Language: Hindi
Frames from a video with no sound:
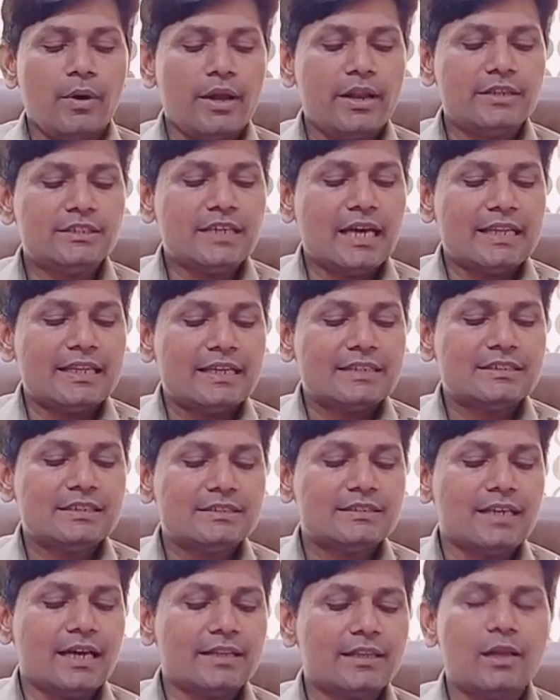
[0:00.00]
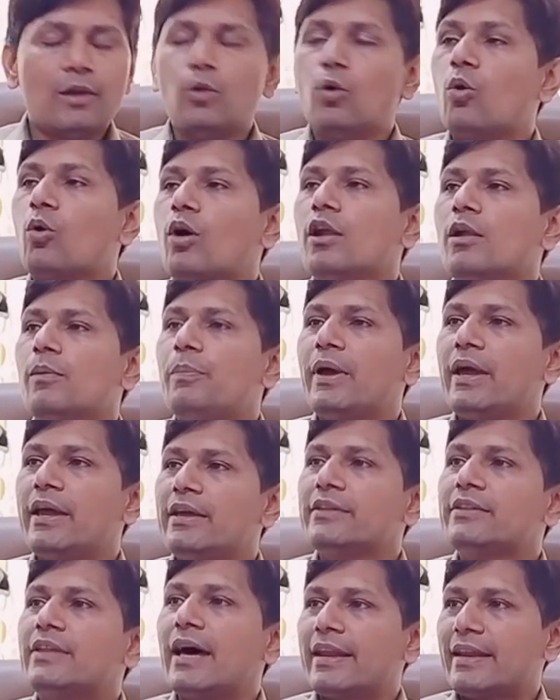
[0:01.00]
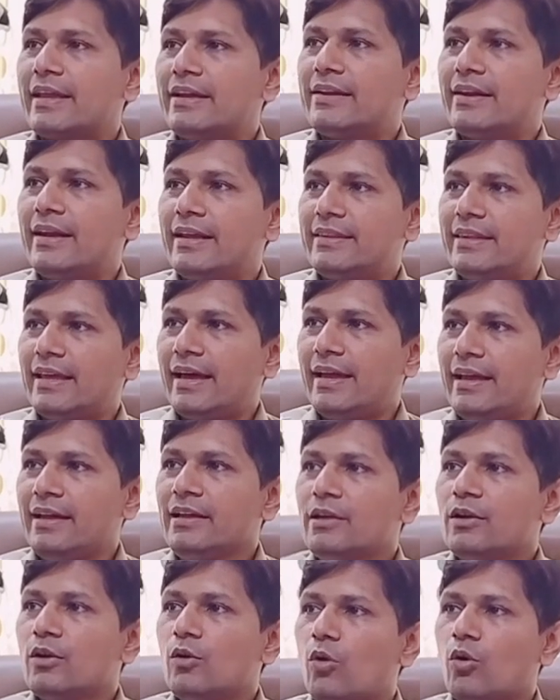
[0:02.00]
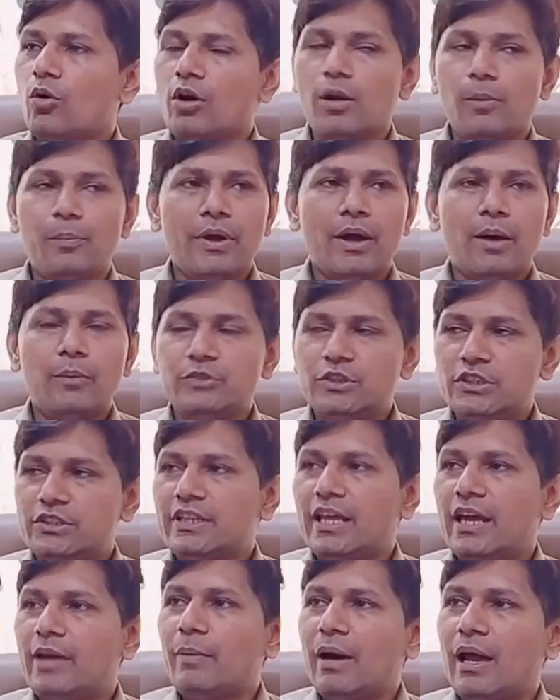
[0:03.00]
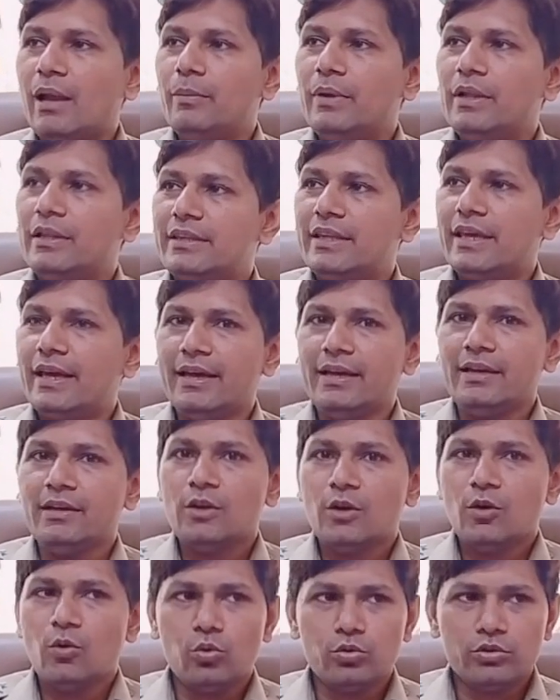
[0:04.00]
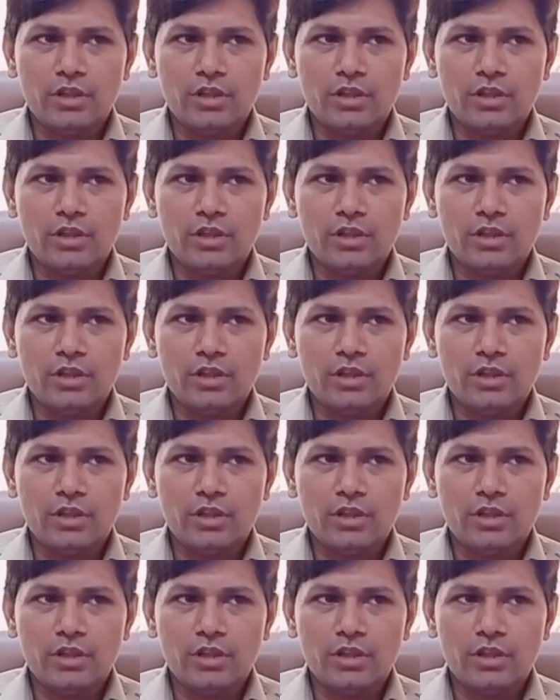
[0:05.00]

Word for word: हमारे ज्यादा से ज्यादा लोकल पे ही टारगेट रहता है लोकल पे हम जितना ही माल मिलते हैं